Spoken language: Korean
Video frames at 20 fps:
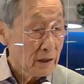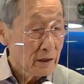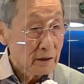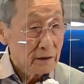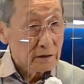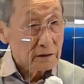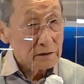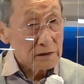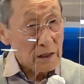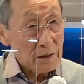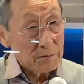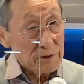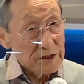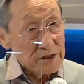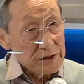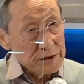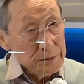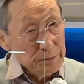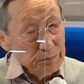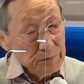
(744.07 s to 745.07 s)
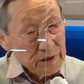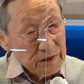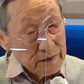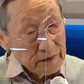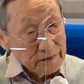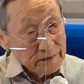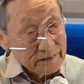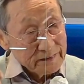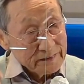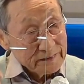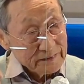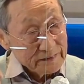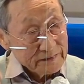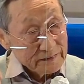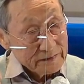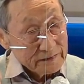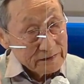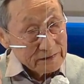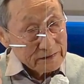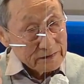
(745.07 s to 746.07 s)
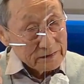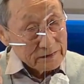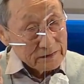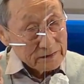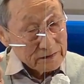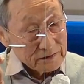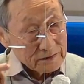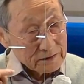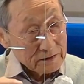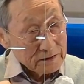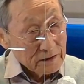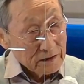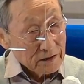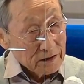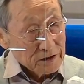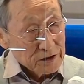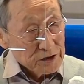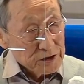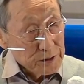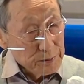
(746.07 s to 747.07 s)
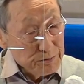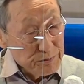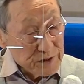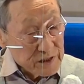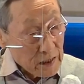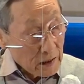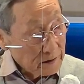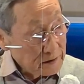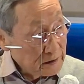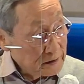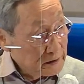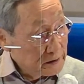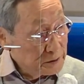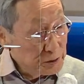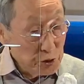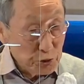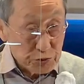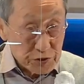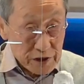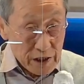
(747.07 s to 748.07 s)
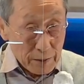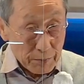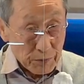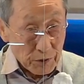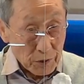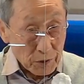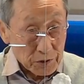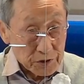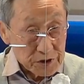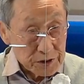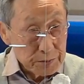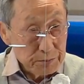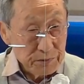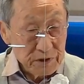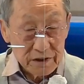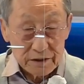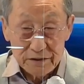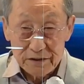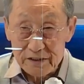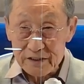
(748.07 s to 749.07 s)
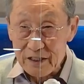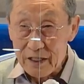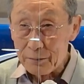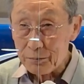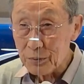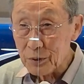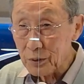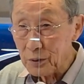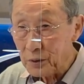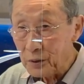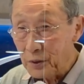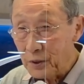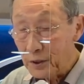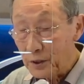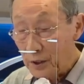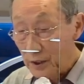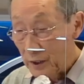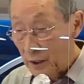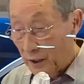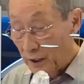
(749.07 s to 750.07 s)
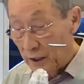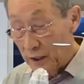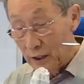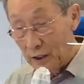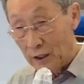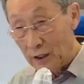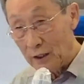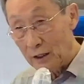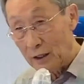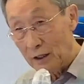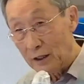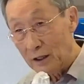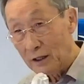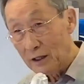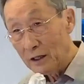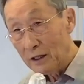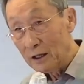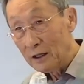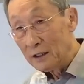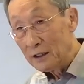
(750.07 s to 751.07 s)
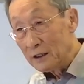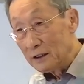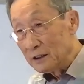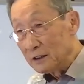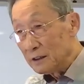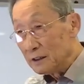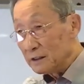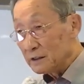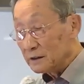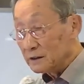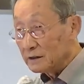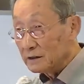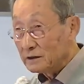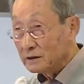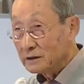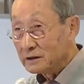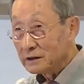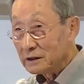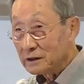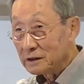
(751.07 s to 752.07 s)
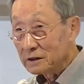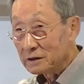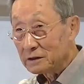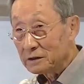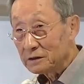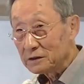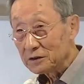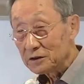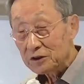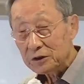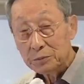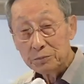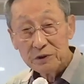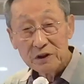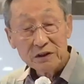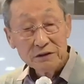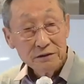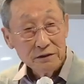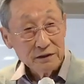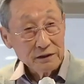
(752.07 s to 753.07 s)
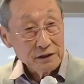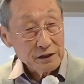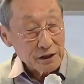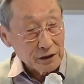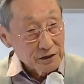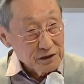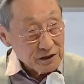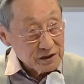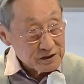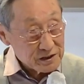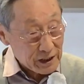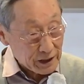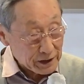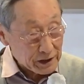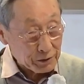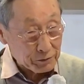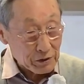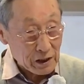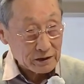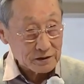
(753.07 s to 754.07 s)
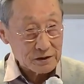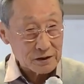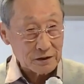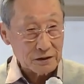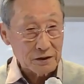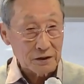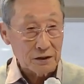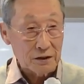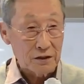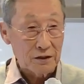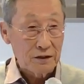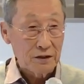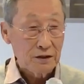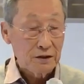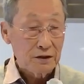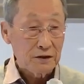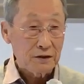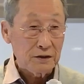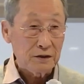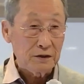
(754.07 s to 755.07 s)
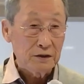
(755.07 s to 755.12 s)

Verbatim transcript: 그다음에 심근 어, 심장 근육 세포, 심근 세포. 아, 이제 그 심근 경색이 와서 어, 어,